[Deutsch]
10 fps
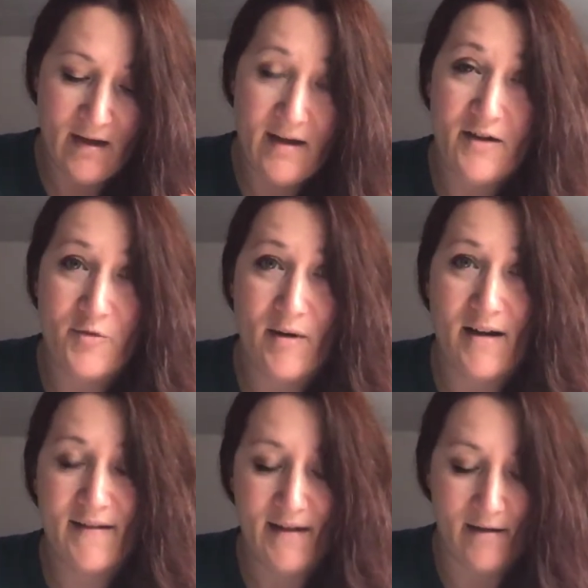Ich
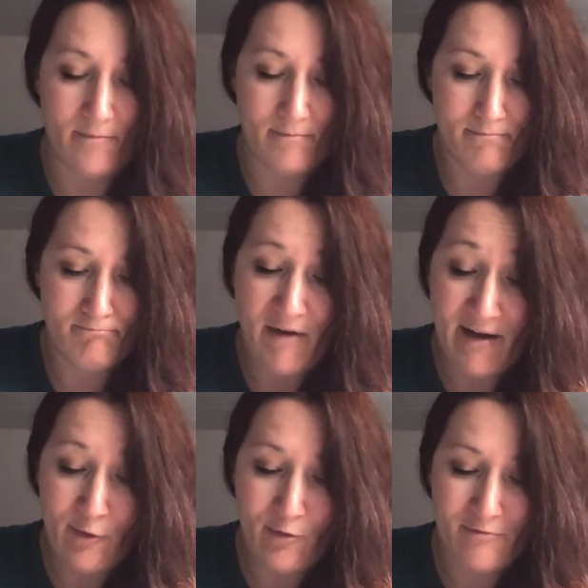sprach sie an.
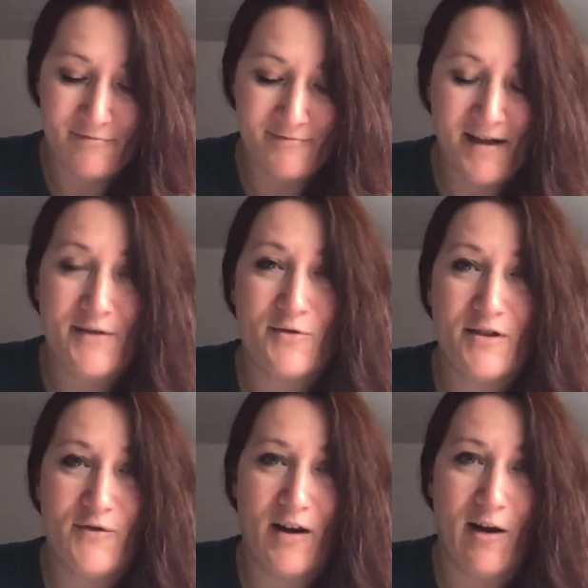Hallo, hast du
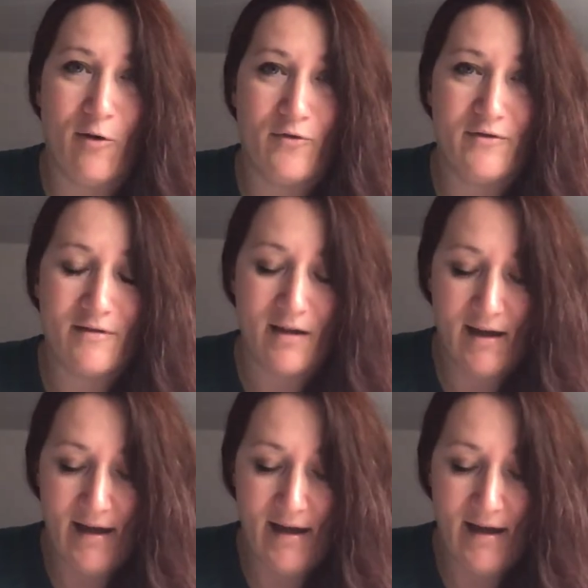dich verlaufen?